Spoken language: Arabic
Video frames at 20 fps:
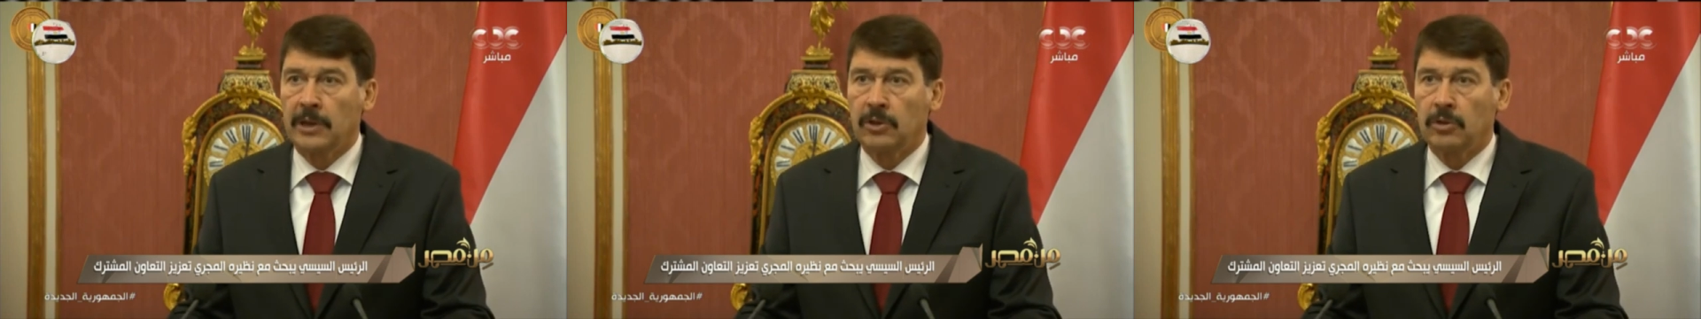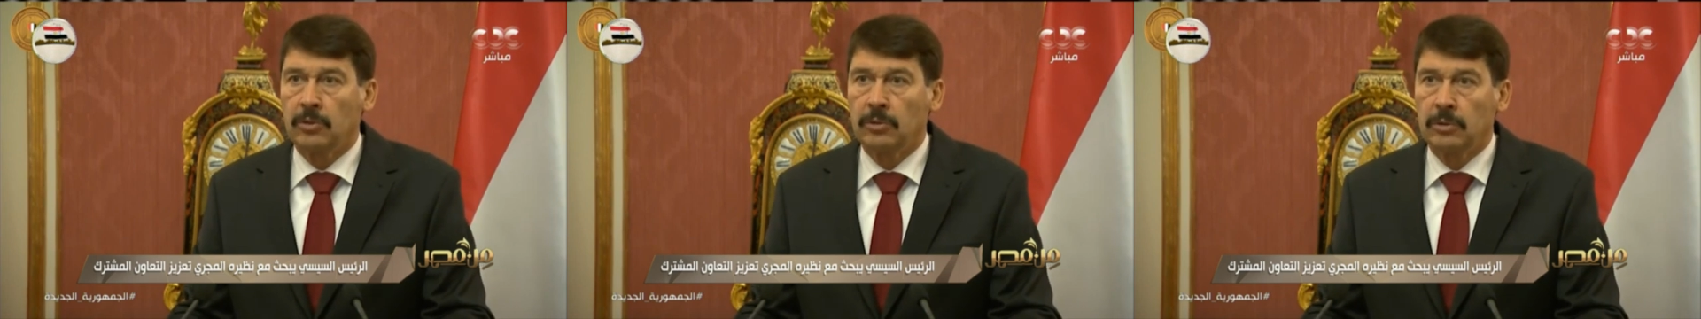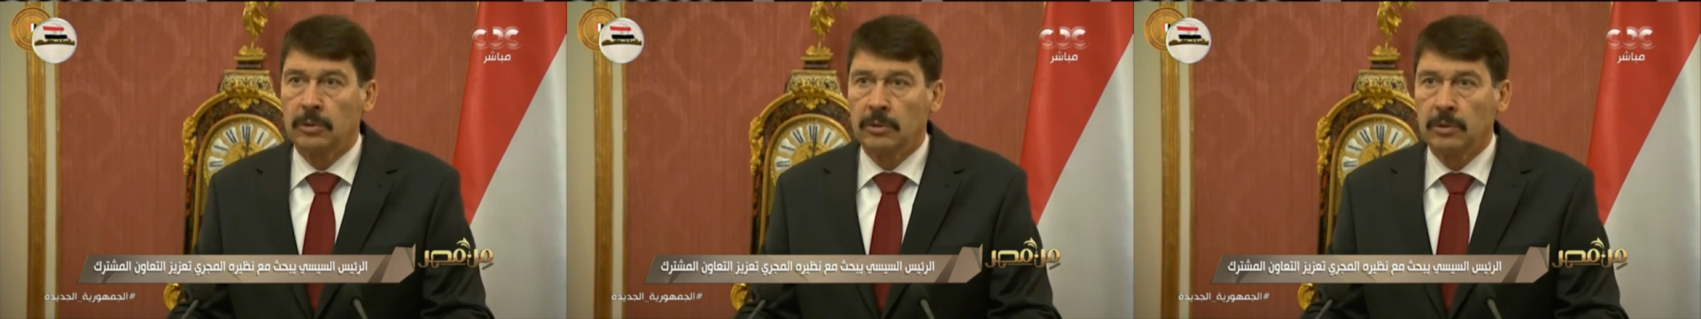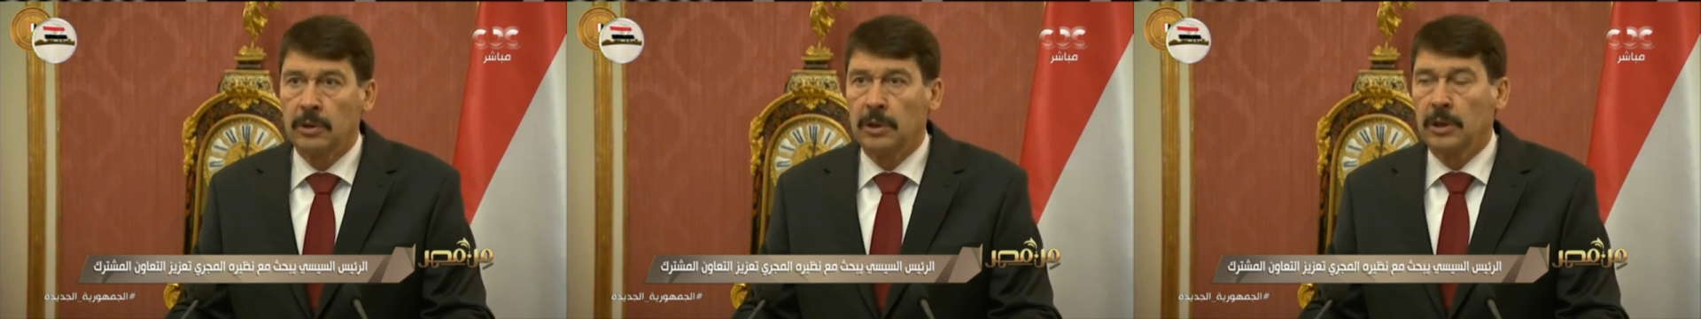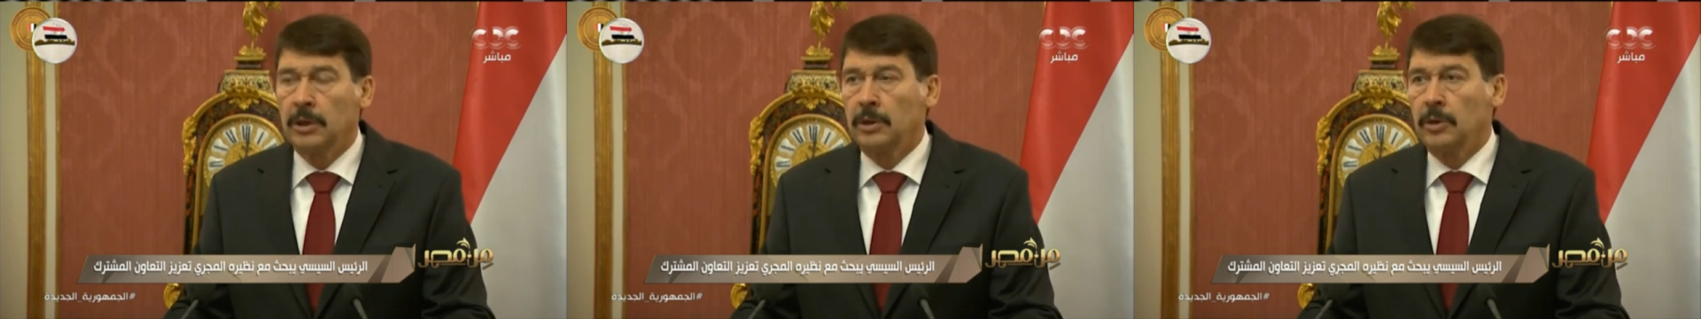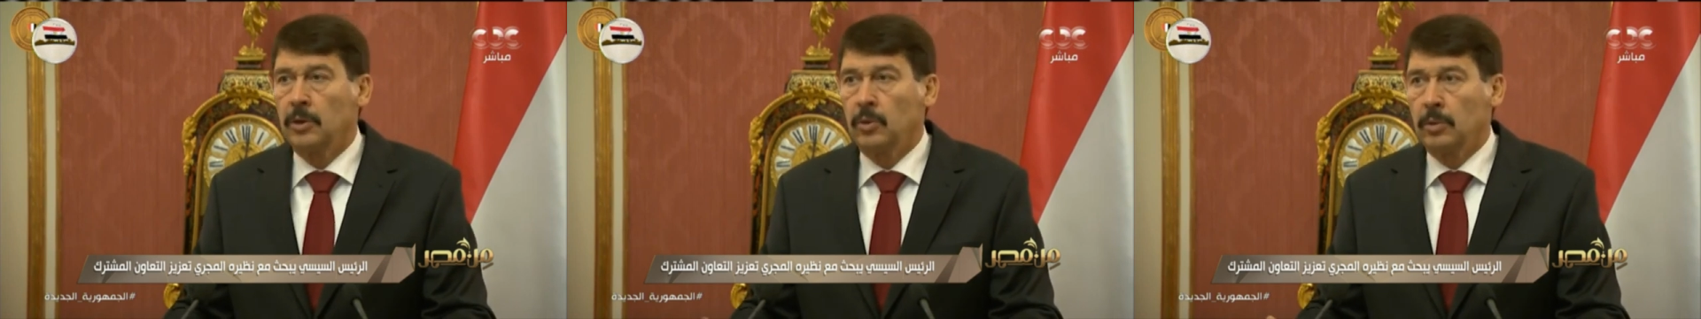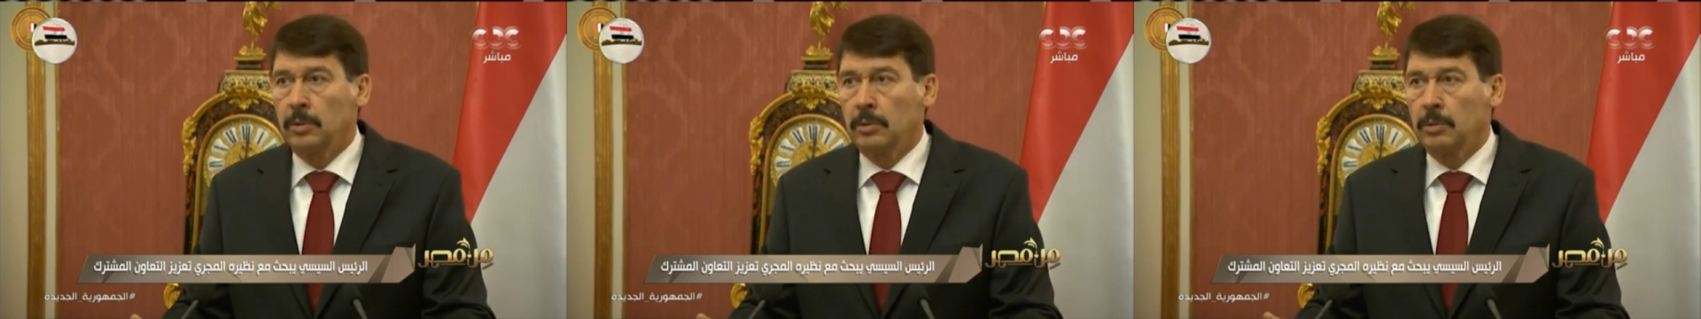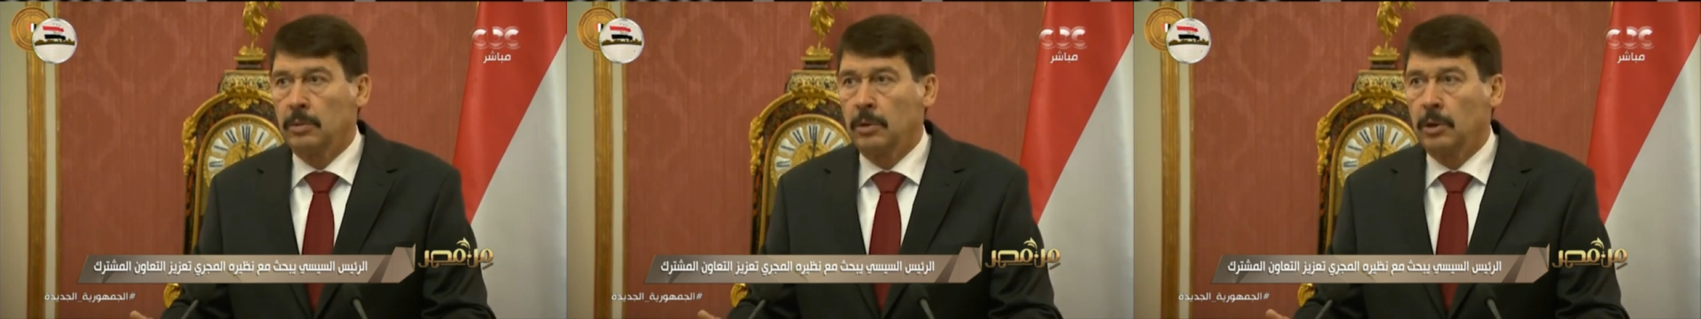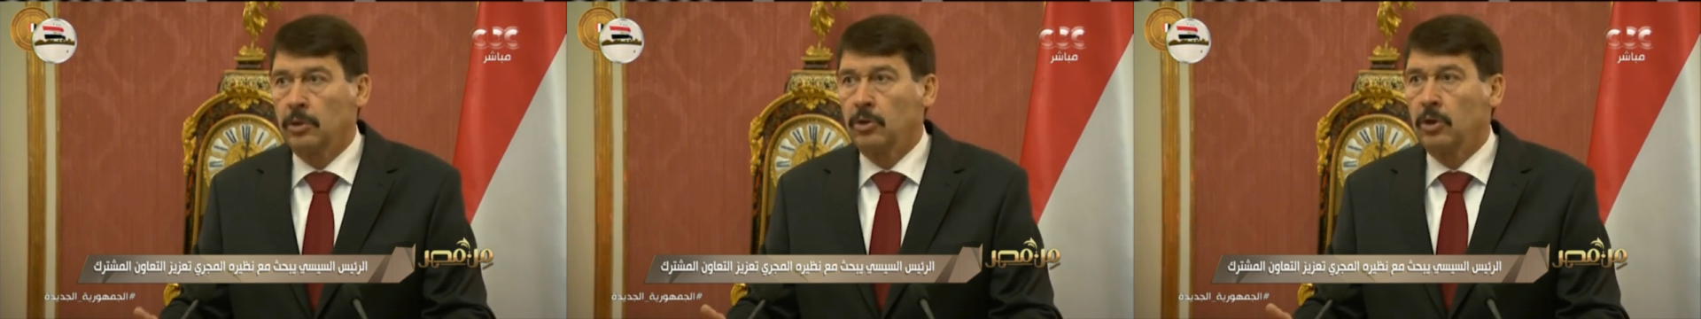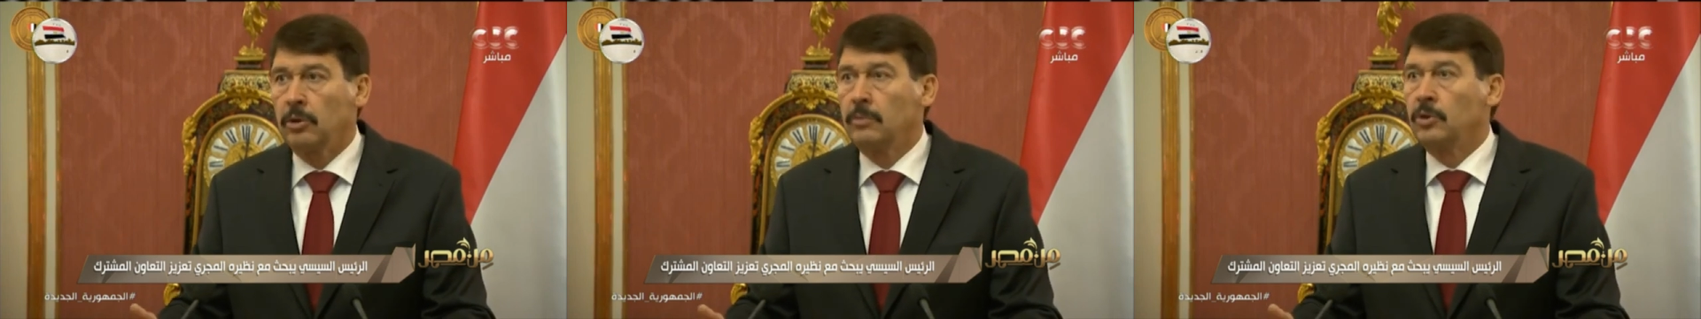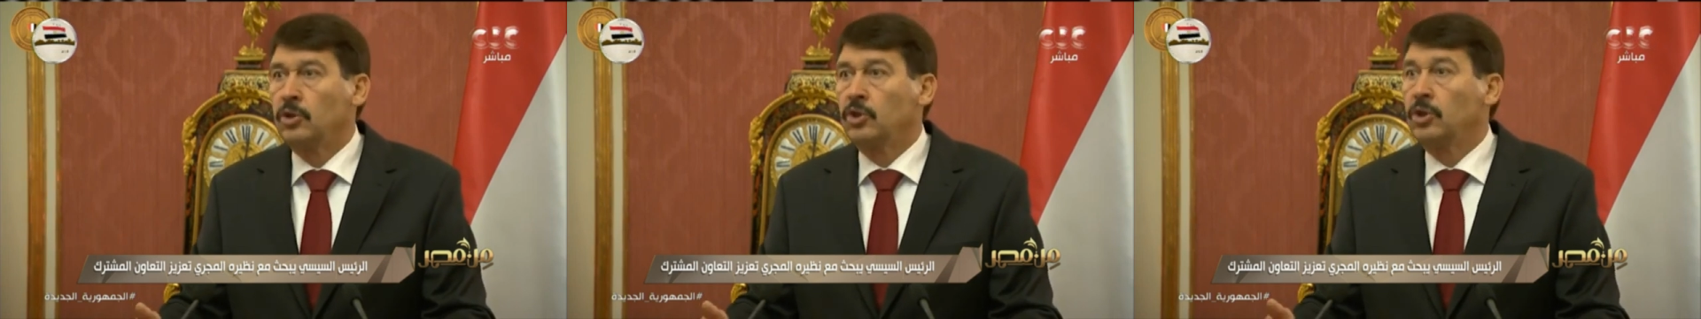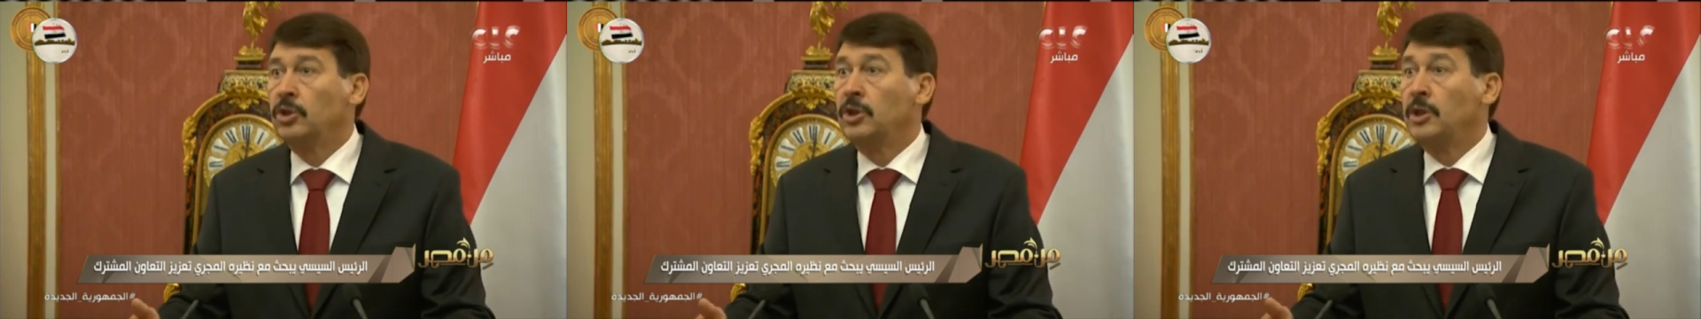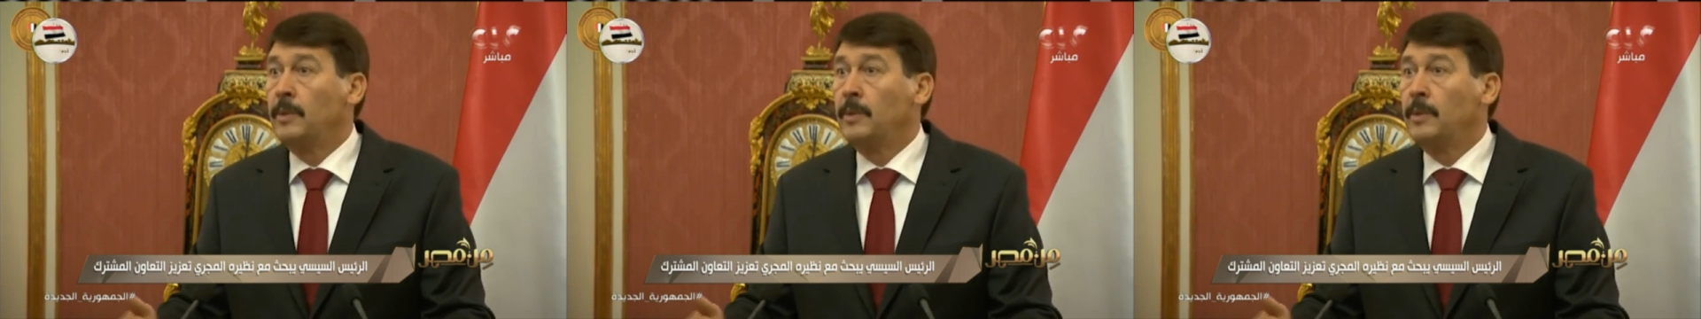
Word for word: وجهات النظر المشتركة